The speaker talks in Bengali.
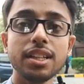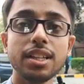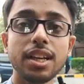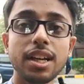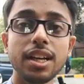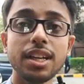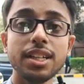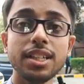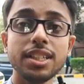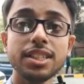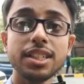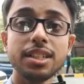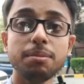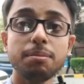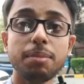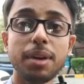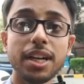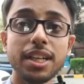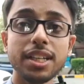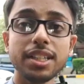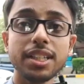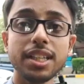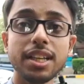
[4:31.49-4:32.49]
তার নিজের
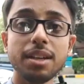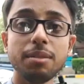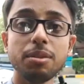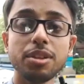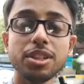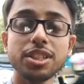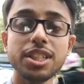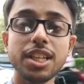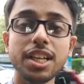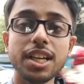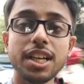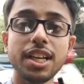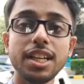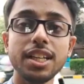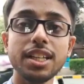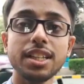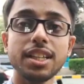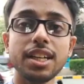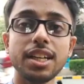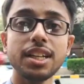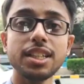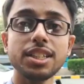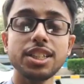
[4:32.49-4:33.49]
বাড়িতে এবং সেখানে
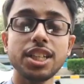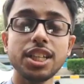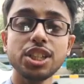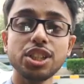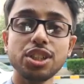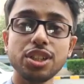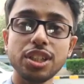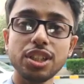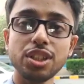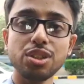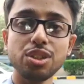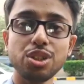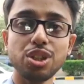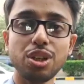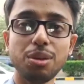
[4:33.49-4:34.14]
তার শেষকৃত্য